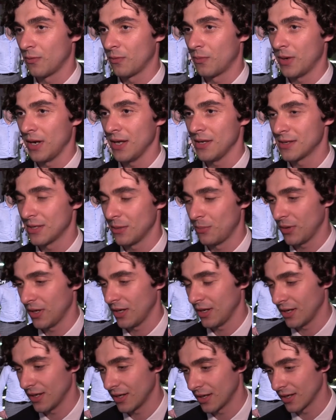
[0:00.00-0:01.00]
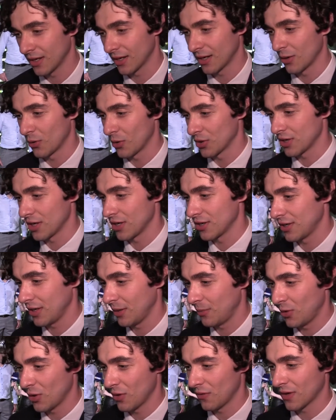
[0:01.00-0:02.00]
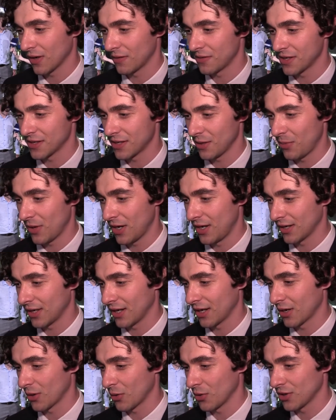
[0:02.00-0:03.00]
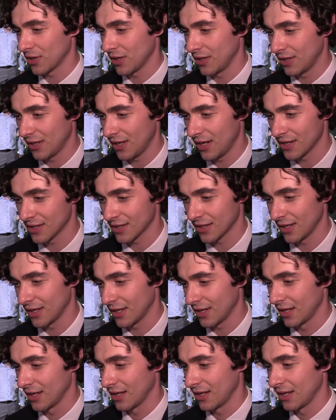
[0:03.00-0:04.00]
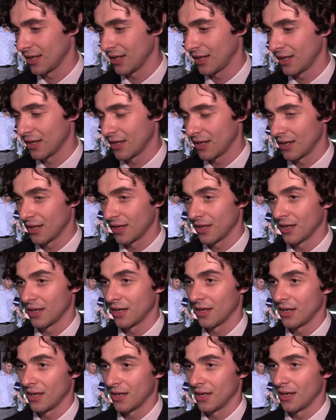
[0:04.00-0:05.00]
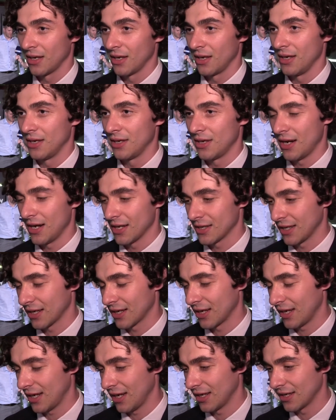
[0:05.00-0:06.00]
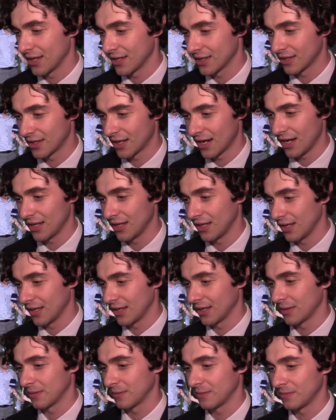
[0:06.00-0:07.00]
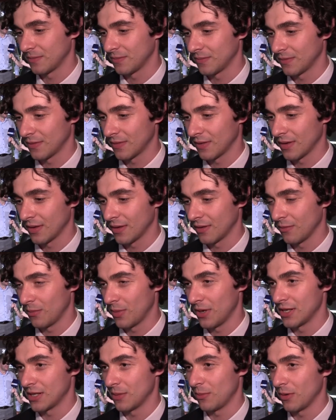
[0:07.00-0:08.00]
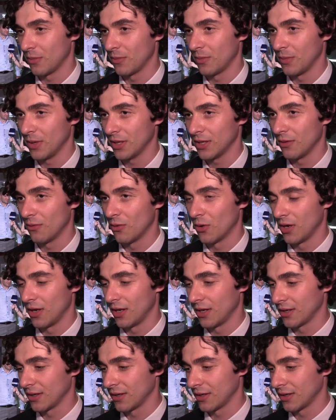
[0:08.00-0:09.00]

в принципе, хорошая жеребьевка, все соперники хорошие, интересные. Интересные хоккейные страны. В принципе, мы довольны.